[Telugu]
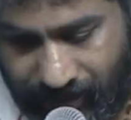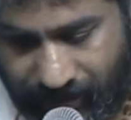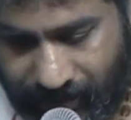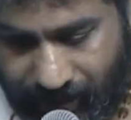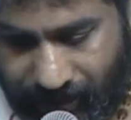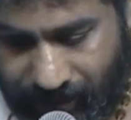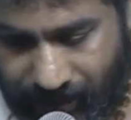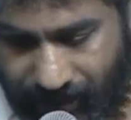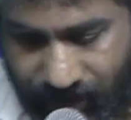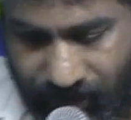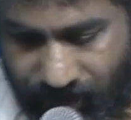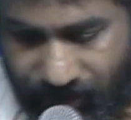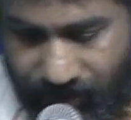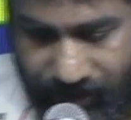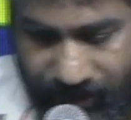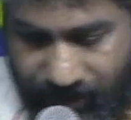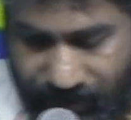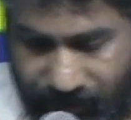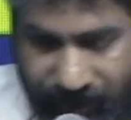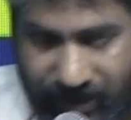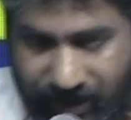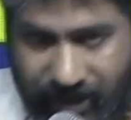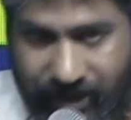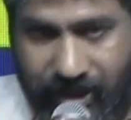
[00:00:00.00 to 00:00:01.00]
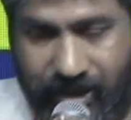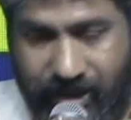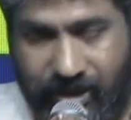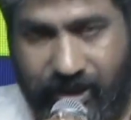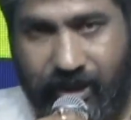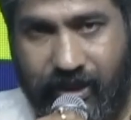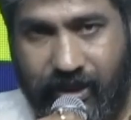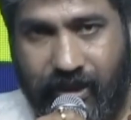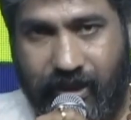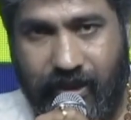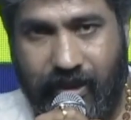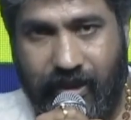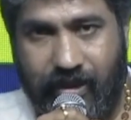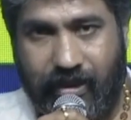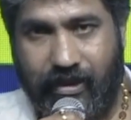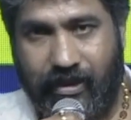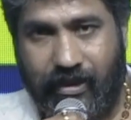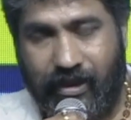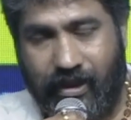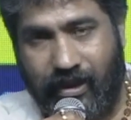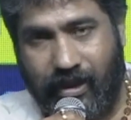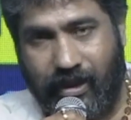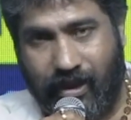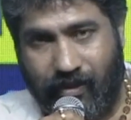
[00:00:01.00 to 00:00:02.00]
అంటే స్వీటీ శెట్టి
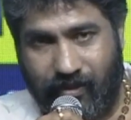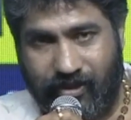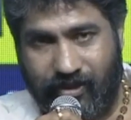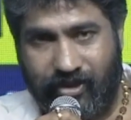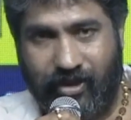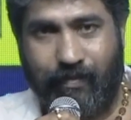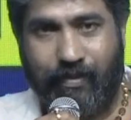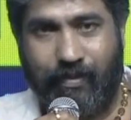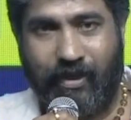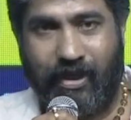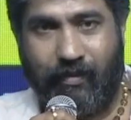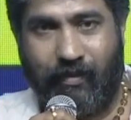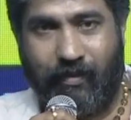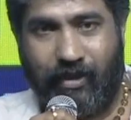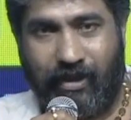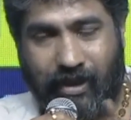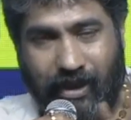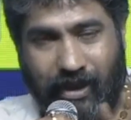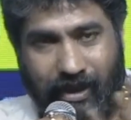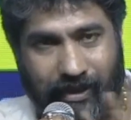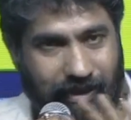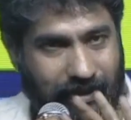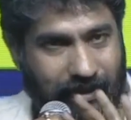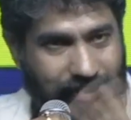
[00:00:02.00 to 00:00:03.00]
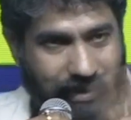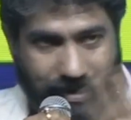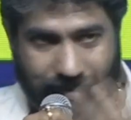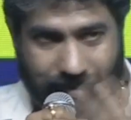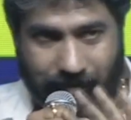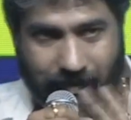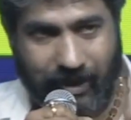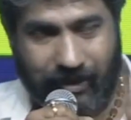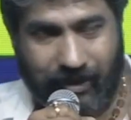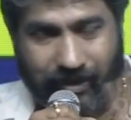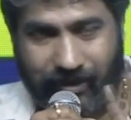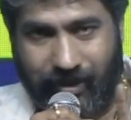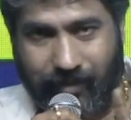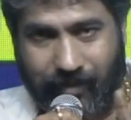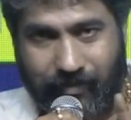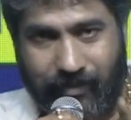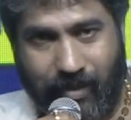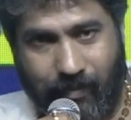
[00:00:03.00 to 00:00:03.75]
అని ఆవిడ చెప్పారన్నమాట అంతకు అంతకు తప్పితే